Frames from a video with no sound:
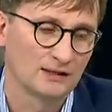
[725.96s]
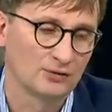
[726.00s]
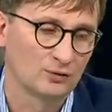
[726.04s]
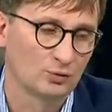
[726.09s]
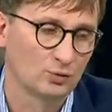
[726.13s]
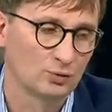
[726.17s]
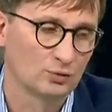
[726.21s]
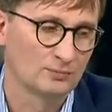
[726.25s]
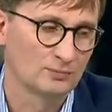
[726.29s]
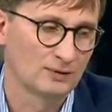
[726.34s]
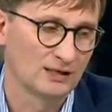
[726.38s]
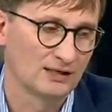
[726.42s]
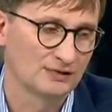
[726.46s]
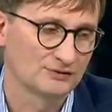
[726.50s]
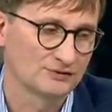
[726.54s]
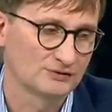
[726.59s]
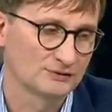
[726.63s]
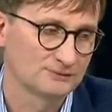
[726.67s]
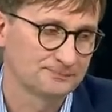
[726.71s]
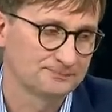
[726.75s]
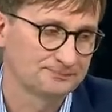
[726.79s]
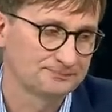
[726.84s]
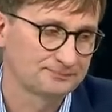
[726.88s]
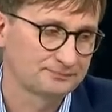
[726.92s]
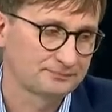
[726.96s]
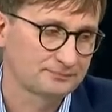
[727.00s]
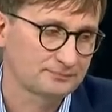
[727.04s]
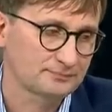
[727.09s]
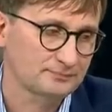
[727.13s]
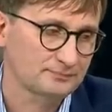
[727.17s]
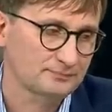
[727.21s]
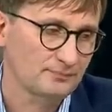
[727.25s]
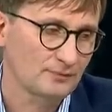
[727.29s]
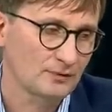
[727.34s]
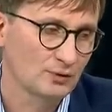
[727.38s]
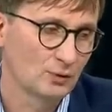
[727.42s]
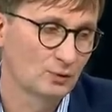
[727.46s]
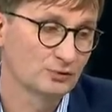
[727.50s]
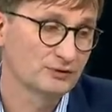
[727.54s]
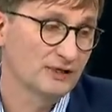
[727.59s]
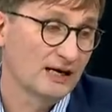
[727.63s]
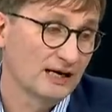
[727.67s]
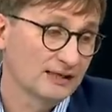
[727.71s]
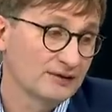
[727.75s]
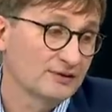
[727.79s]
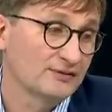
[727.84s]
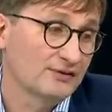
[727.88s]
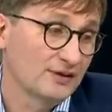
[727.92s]
in hohem Maße. Und
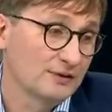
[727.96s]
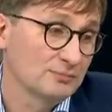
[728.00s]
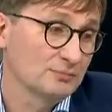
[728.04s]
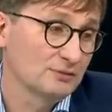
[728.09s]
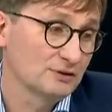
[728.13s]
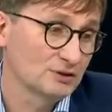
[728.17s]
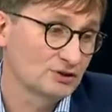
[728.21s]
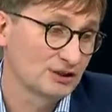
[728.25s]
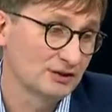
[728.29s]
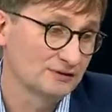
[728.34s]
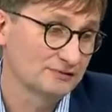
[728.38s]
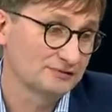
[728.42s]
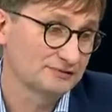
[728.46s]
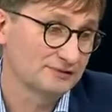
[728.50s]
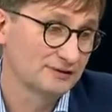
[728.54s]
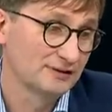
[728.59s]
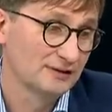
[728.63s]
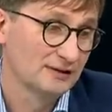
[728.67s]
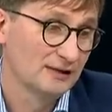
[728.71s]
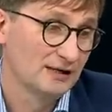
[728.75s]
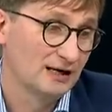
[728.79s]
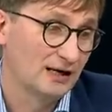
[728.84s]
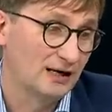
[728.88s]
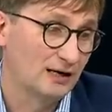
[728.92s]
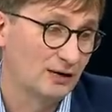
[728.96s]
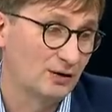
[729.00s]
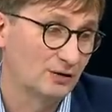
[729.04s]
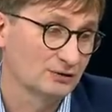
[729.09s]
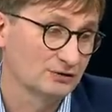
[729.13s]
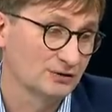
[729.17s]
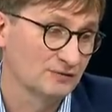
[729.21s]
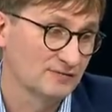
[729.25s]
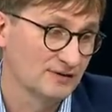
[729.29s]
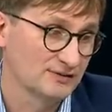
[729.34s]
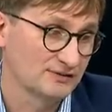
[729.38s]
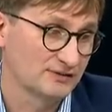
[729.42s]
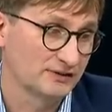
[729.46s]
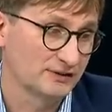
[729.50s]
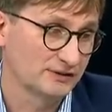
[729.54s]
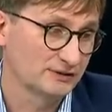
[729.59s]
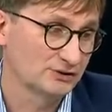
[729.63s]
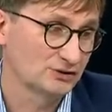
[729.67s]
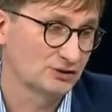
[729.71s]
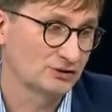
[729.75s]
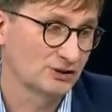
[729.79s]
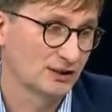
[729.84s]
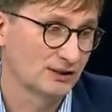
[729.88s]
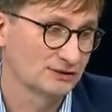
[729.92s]
er hat es eben geschafft, auch den
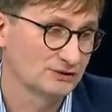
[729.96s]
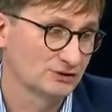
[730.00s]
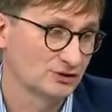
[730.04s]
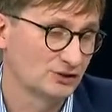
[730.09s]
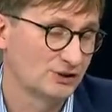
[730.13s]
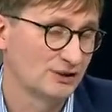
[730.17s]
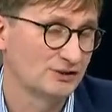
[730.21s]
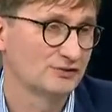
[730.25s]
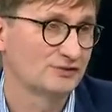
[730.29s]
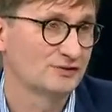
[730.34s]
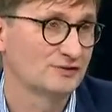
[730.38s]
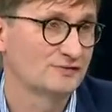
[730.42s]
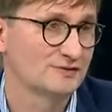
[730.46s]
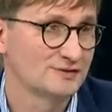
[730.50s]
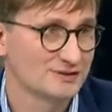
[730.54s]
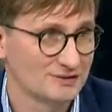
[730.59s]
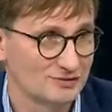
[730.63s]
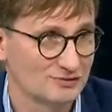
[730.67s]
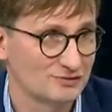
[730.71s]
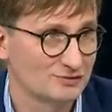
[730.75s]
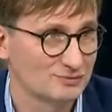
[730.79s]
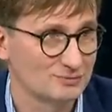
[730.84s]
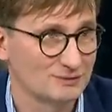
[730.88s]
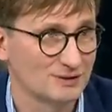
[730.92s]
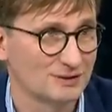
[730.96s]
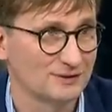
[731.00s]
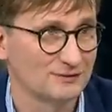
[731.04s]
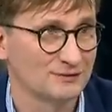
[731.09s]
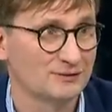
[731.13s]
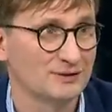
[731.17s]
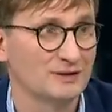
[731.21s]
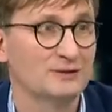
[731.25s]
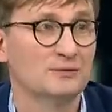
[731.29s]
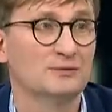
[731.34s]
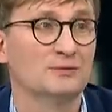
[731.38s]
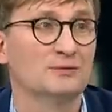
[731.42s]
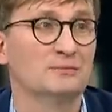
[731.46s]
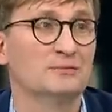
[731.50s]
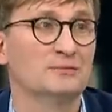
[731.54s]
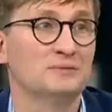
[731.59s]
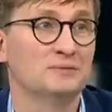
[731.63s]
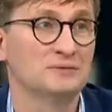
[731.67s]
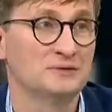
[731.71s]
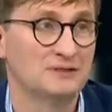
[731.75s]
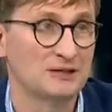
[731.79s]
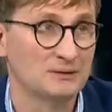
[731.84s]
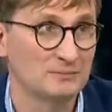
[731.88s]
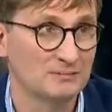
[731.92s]
westlichen Staaten schlechtes Gewissen zu machen.
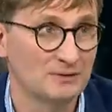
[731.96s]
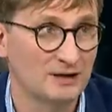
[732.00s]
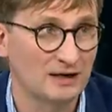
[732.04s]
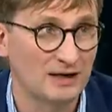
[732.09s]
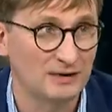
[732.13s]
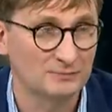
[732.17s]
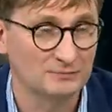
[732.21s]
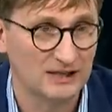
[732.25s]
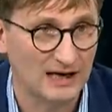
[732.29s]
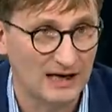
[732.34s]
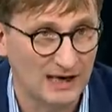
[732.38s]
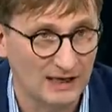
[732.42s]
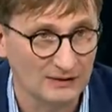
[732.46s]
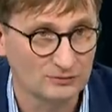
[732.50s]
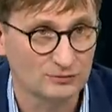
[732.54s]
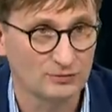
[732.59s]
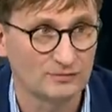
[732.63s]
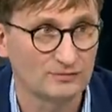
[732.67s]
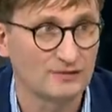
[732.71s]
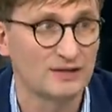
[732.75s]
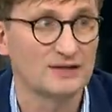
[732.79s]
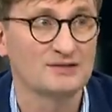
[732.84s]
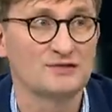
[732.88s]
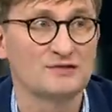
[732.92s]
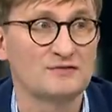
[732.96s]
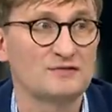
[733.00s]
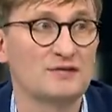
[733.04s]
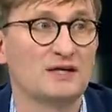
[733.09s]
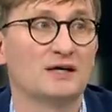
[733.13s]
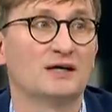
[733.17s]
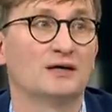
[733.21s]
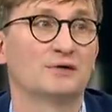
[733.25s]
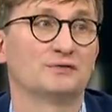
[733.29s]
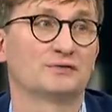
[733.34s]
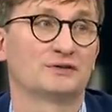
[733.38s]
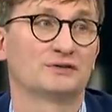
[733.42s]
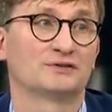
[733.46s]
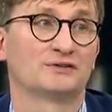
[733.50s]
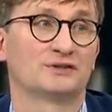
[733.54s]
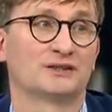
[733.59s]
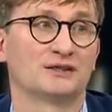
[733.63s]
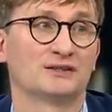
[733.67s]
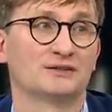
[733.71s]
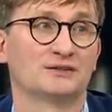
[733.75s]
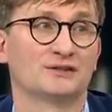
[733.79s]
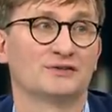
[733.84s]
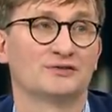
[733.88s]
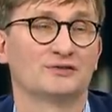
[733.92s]
Mit, dem, mit der Art und Weise, wie er
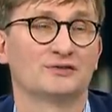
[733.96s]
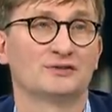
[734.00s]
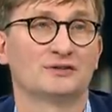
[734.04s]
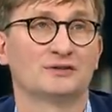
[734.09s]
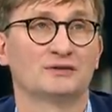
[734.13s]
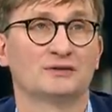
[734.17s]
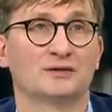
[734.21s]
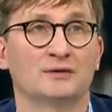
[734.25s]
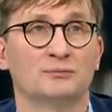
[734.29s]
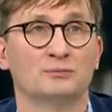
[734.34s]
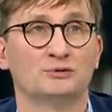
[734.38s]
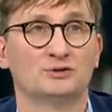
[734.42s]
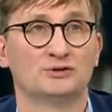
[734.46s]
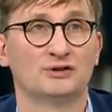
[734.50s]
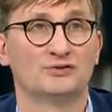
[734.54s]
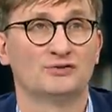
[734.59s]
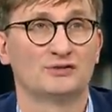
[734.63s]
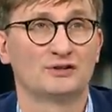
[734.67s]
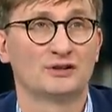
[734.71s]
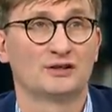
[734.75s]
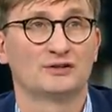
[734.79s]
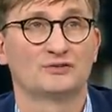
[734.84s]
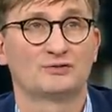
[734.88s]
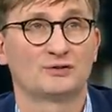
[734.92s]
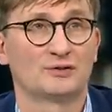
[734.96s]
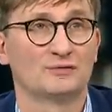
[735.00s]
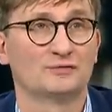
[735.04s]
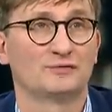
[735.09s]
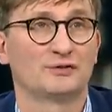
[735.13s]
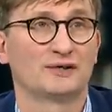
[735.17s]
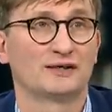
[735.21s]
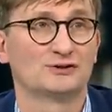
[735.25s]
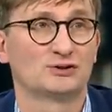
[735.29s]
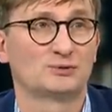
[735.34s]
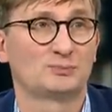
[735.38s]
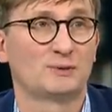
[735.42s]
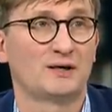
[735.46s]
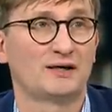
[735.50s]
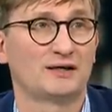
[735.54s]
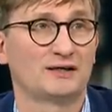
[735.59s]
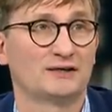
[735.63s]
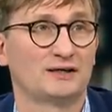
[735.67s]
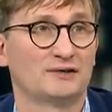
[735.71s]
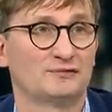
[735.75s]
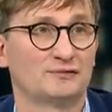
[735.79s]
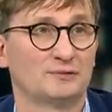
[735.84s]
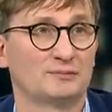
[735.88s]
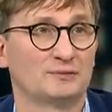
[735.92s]
aufgetreten ist. In der München Sicherheitskonferenz sprach
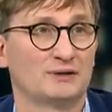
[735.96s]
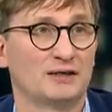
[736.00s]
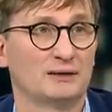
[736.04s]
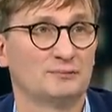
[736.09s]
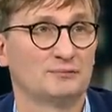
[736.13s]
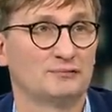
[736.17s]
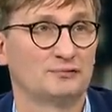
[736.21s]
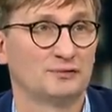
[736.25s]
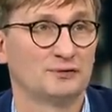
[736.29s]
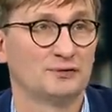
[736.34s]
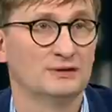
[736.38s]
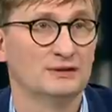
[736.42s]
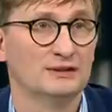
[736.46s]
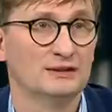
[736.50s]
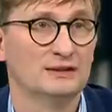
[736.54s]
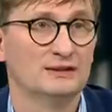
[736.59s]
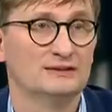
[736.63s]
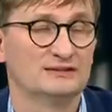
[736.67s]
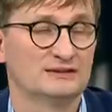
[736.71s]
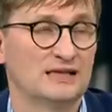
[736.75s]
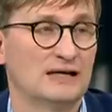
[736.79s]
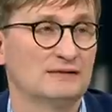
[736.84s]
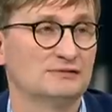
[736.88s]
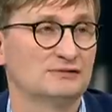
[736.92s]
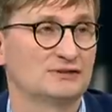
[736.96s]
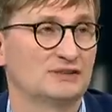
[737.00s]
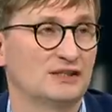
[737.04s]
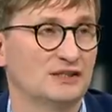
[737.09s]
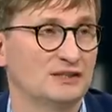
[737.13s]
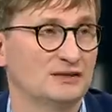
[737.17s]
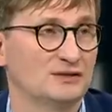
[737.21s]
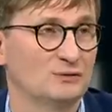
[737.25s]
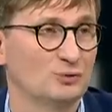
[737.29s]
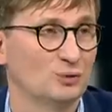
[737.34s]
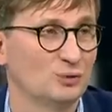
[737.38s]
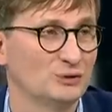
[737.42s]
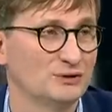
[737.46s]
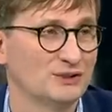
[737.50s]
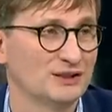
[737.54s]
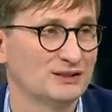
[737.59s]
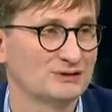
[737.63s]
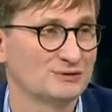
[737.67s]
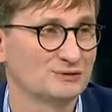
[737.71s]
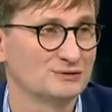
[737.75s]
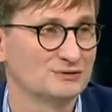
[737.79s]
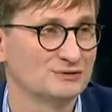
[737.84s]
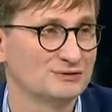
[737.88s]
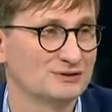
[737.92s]
er ja vom Kampf von David gegen
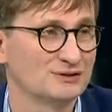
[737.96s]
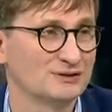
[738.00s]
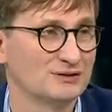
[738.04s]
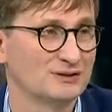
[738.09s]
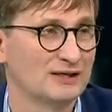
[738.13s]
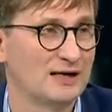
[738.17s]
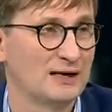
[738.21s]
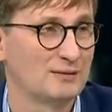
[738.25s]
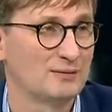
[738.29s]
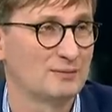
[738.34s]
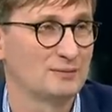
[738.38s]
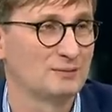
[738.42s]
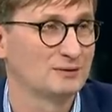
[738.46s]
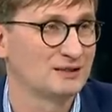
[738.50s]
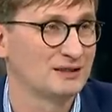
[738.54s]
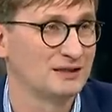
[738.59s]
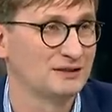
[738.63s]
Goliath und äh, er war aber